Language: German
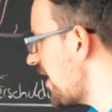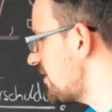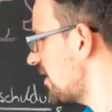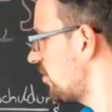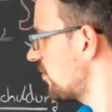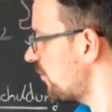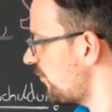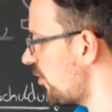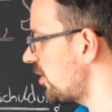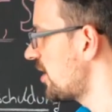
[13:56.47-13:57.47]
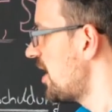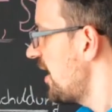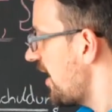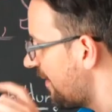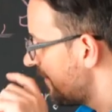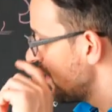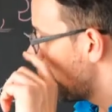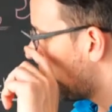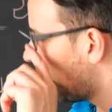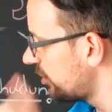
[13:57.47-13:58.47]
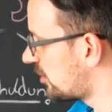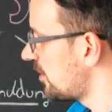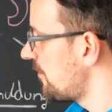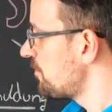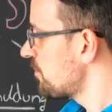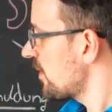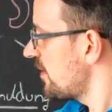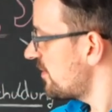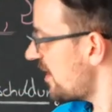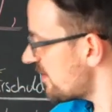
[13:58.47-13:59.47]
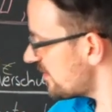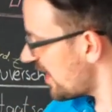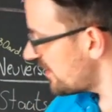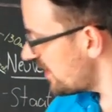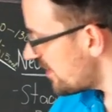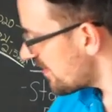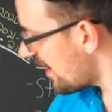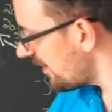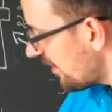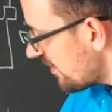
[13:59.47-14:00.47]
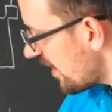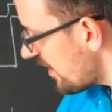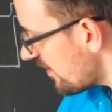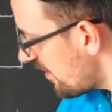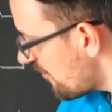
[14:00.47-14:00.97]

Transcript: weiter und so fort, ja? Und das ist nichts anderes als